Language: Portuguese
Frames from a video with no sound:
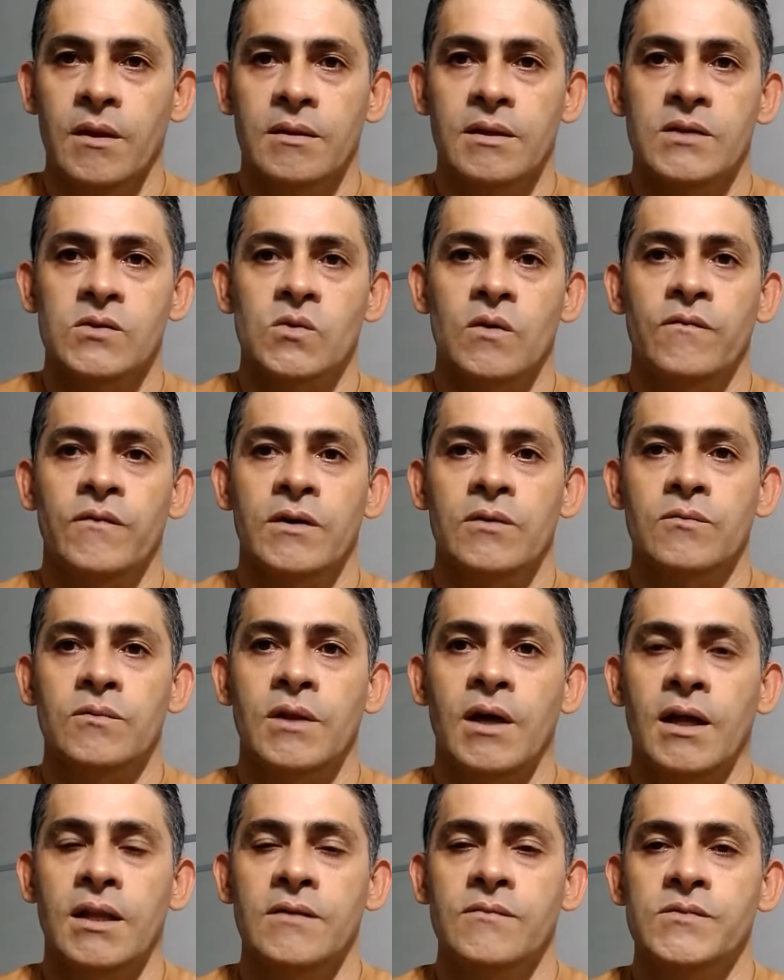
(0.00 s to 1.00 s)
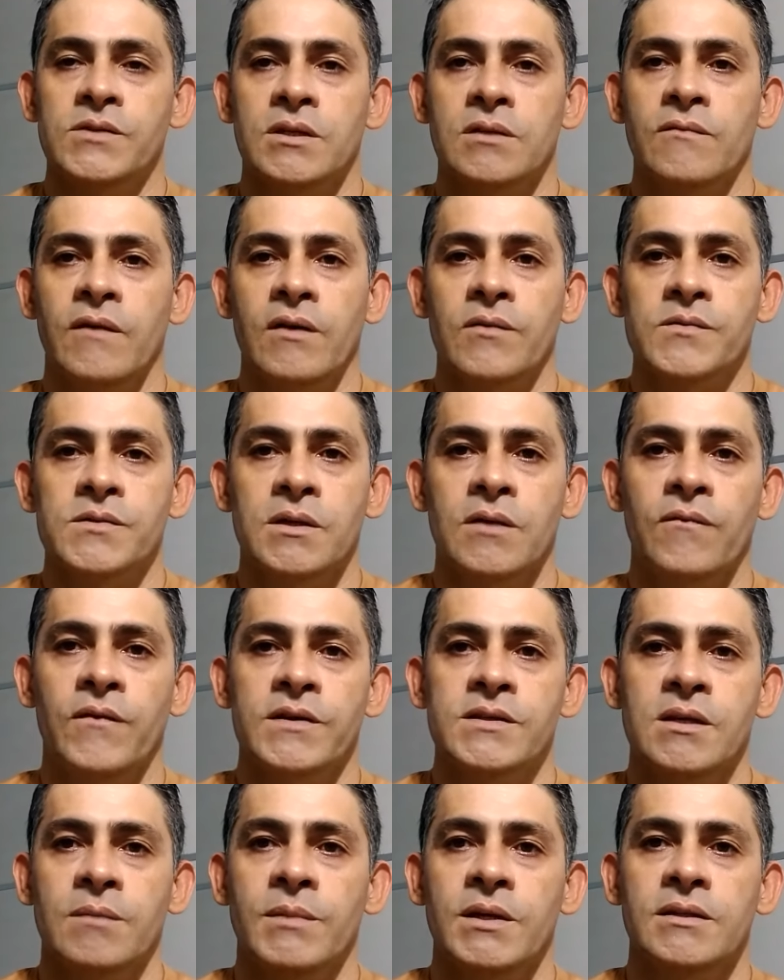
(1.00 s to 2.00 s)
na sua faculdade você não vai conseguir
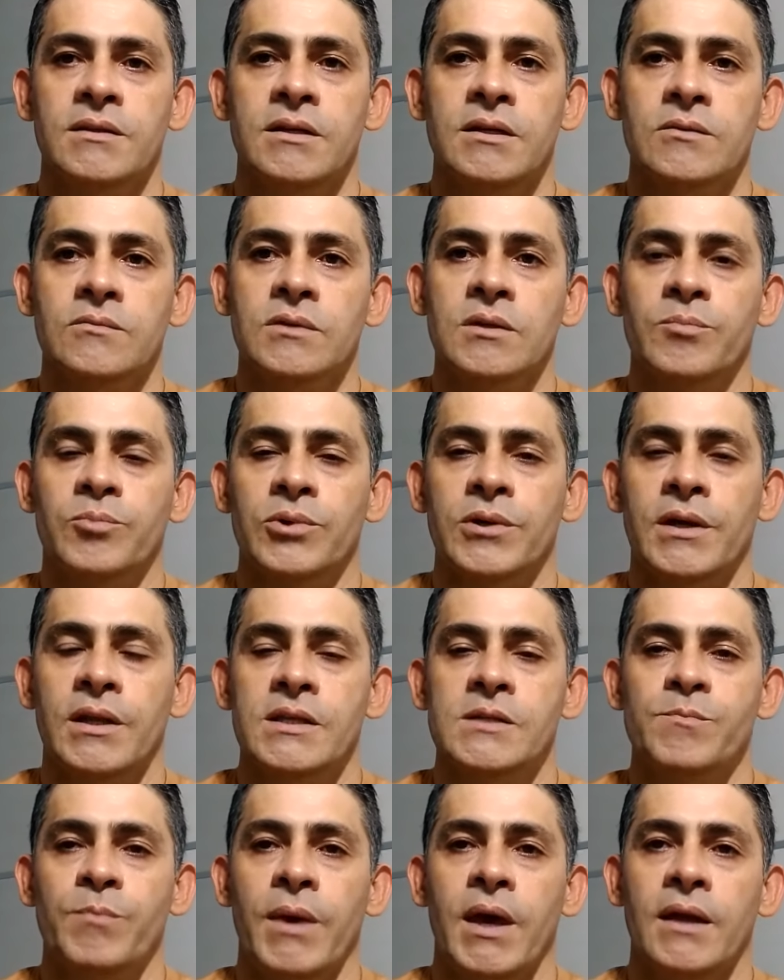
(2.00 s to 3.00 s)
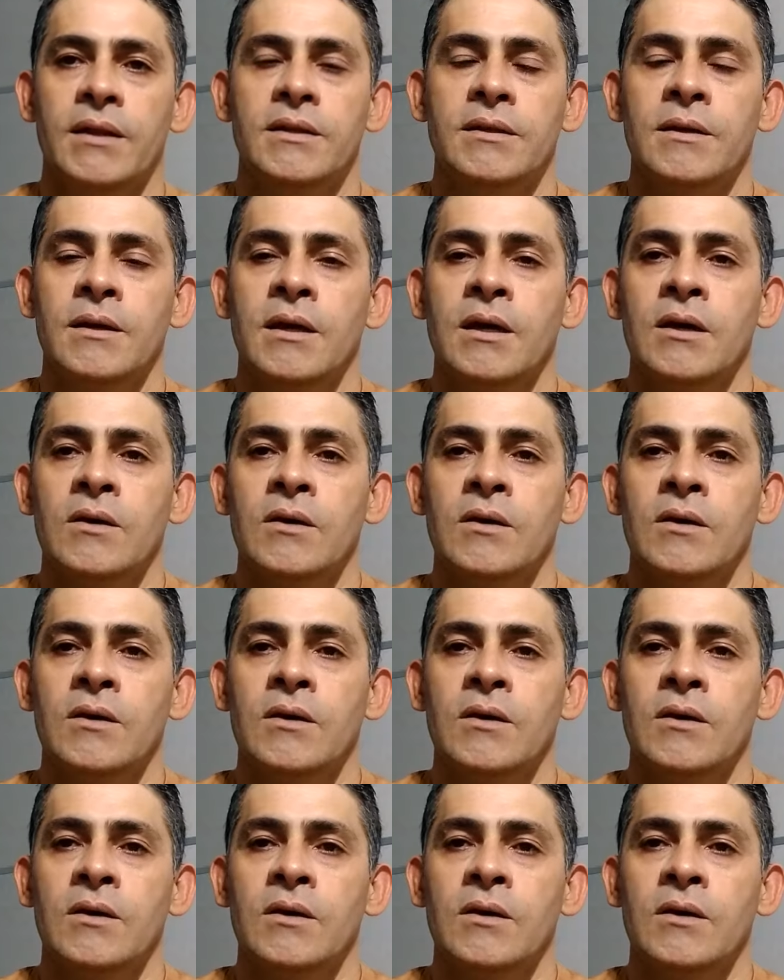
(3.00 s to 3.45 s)
fazer a matrícula porque eles pedem